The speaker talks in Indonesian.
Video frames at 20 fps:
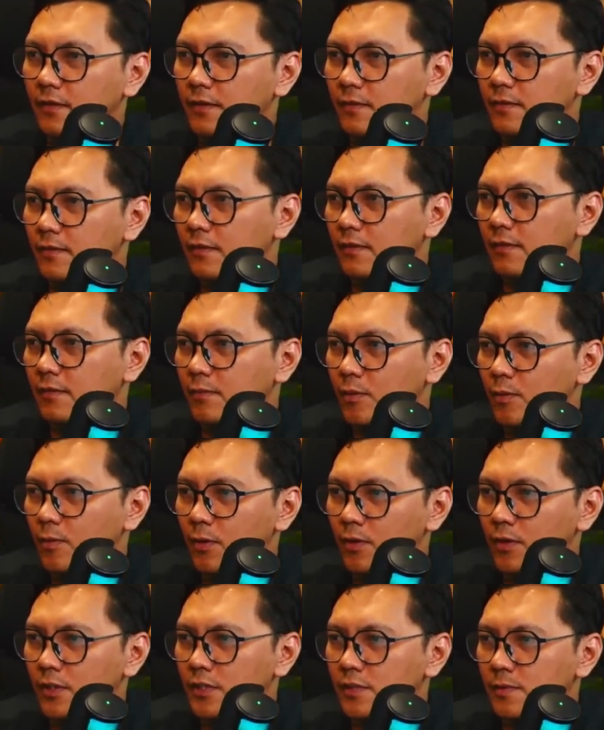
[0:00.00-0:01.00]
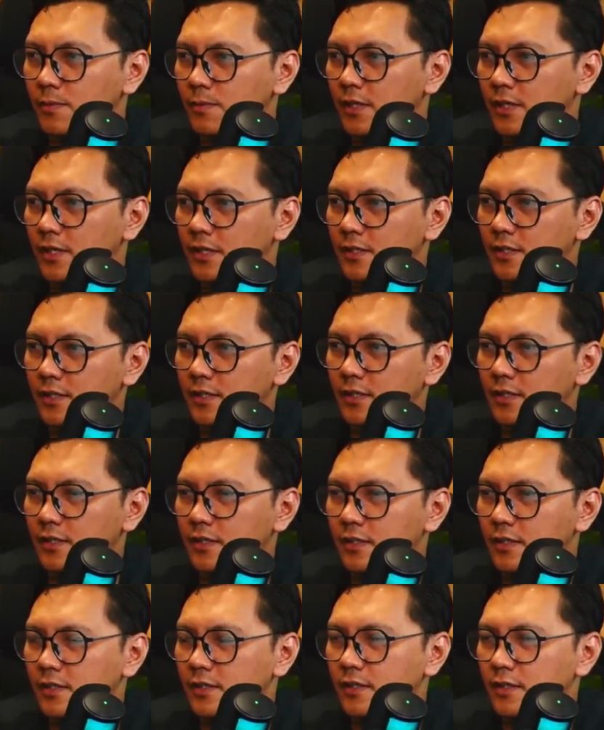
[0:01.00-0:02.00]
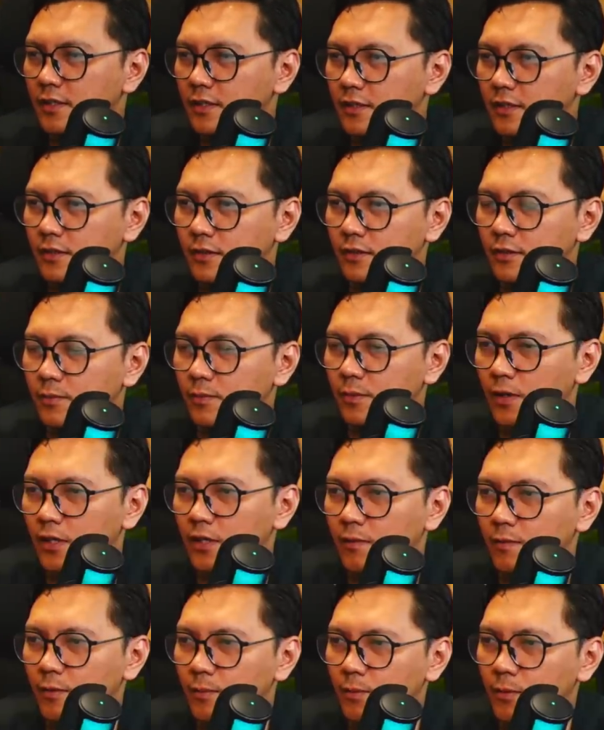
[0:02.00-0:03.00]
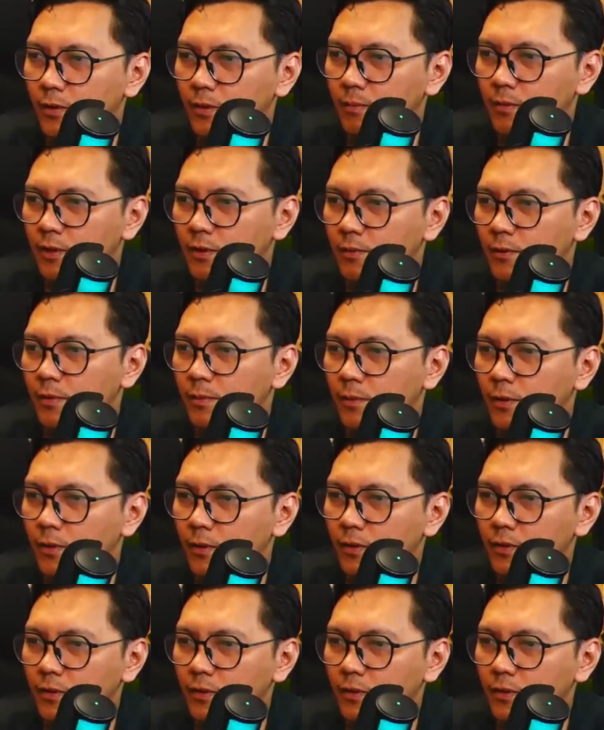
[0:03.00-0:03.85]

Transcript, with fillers: Oh, bumbungnya smart guys. Semua ada bumbung, berbumbung.